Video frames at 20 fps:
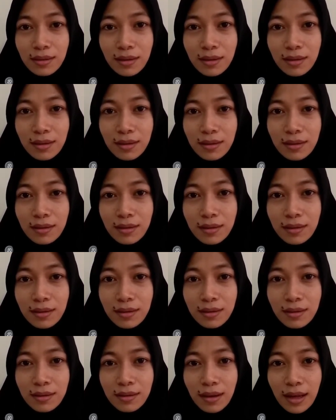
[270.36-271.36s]

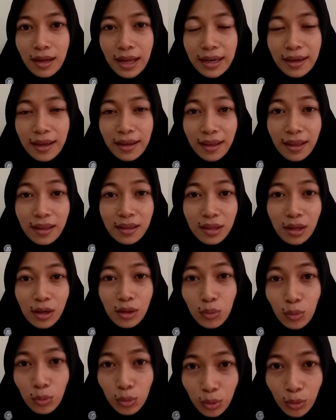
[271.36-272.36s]
uh, anak yang
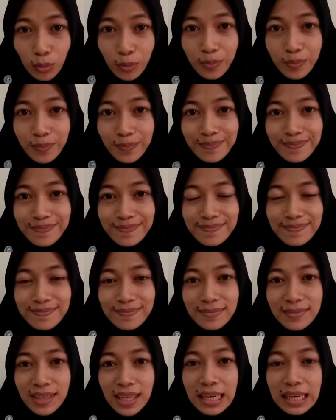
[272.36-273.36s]
tertutup
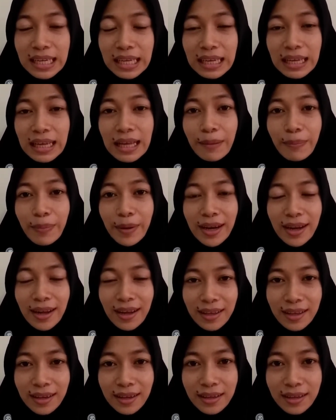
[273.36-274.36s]
dan hingga pada
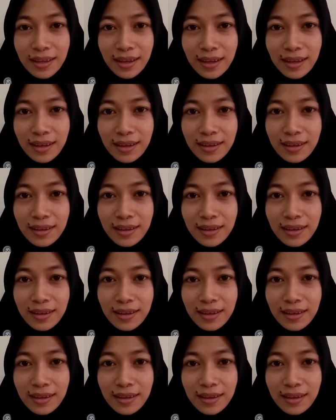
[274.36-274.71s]
akhirnya